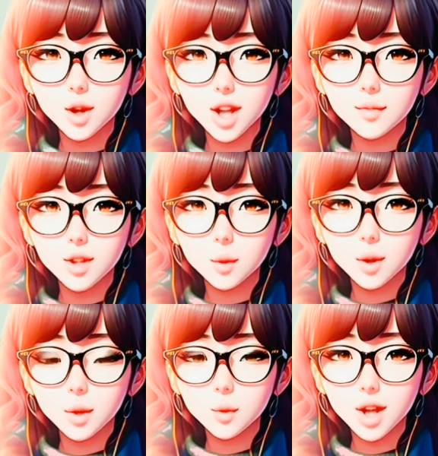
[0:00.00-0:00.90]
Hi
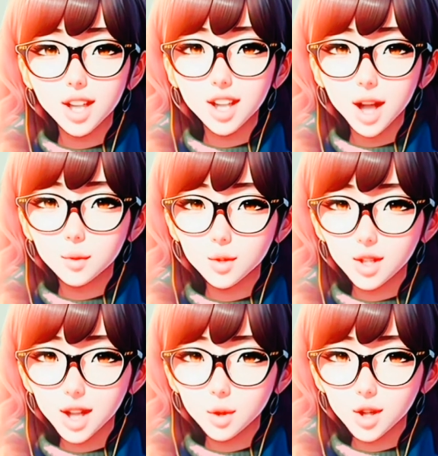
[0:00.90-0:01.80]
everyone,
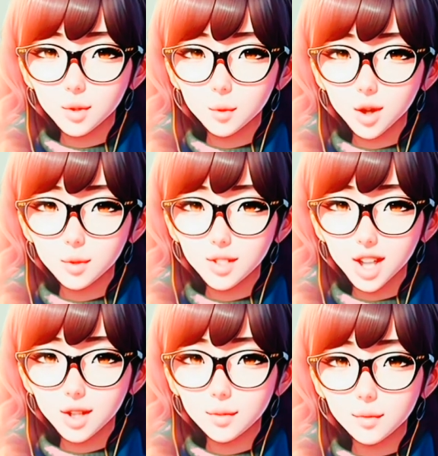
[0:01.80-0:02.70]
welcome to La Baik Bongcah.